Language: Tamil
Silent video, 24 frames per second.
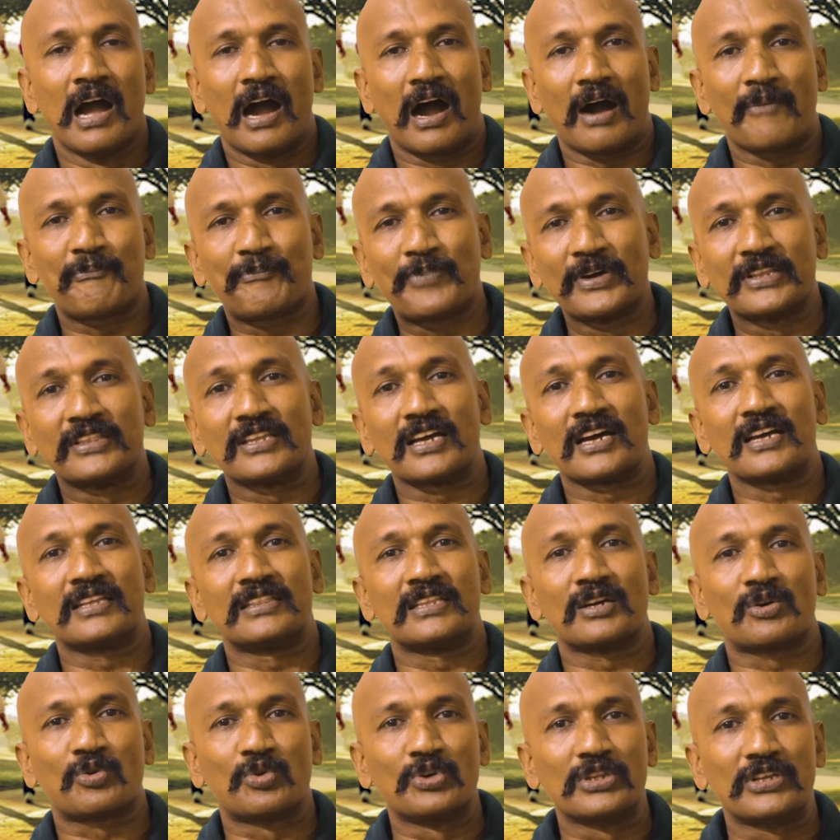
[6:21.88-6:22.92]
அப்போந்தான்
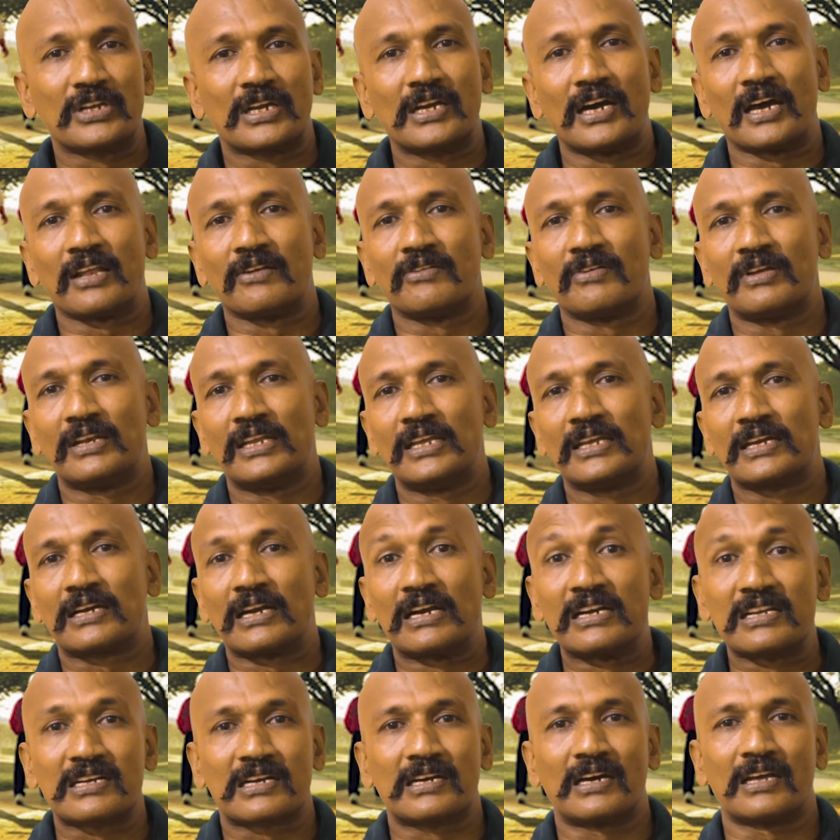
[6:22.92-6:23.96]
இந்த குதிக்கால் வலி
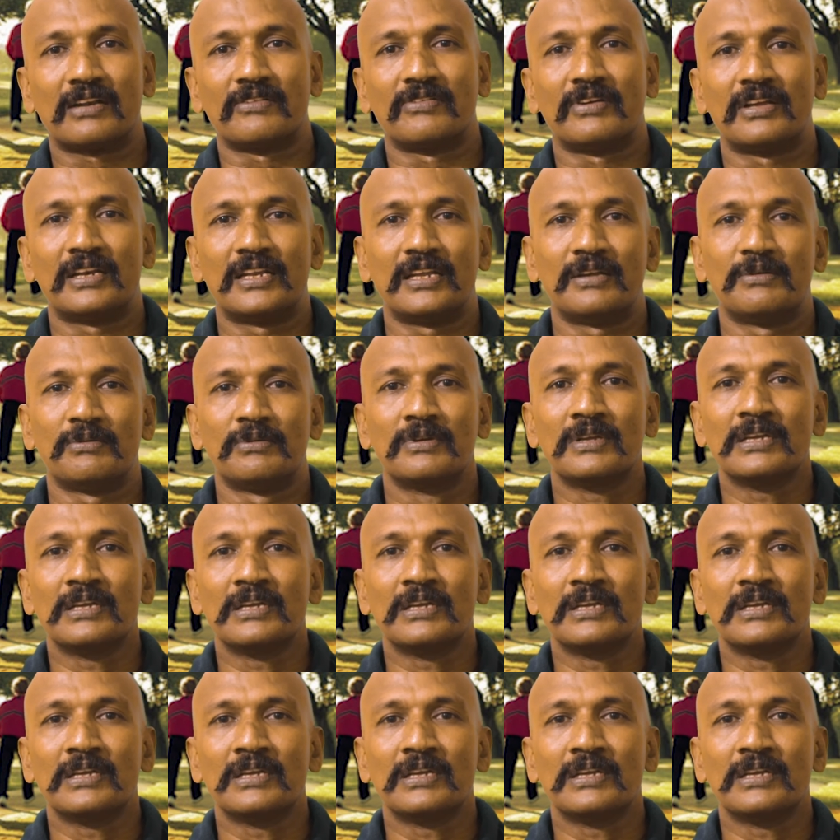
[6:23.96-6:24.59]
கணுக்கால் வலி